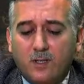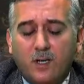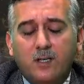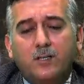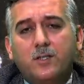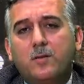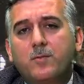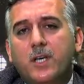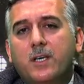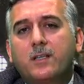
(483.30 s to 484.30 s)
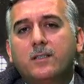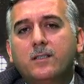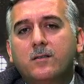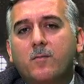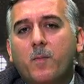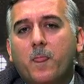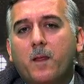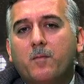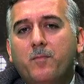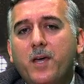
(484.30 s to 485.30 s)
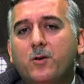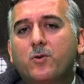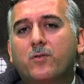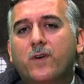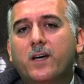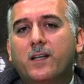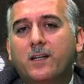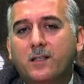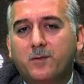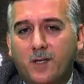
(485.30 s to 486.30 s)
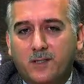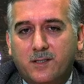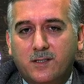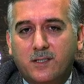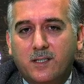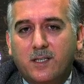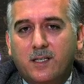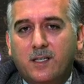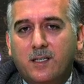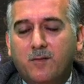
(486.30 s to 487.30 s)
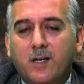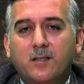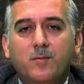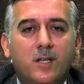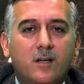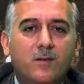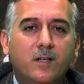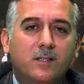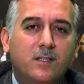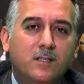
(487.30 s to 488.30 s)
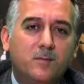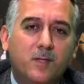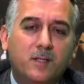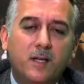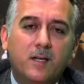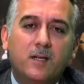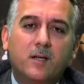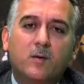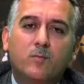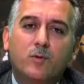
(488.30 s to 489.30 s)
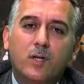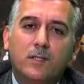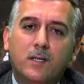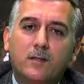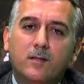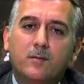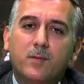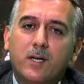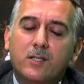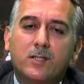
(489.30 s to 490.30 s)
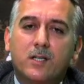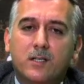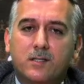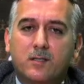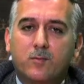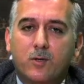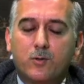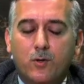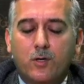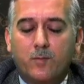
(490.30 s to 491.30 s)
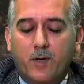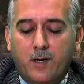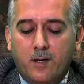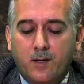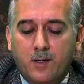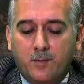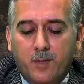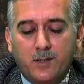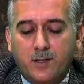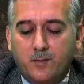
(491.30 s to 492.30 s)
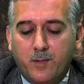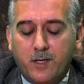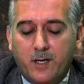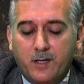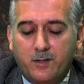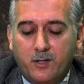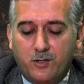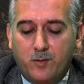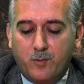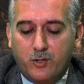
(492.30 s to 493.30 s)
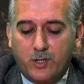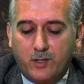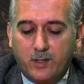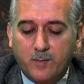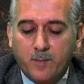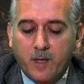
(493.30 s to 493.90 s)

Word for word: Kardeşlerim zekatın pek çok faydaları var. E, vaktimiz el verdiği nispette bunlardan birkaç tanesini böyle söylemeye, bahsetmeye gayret edeceğim inşallah.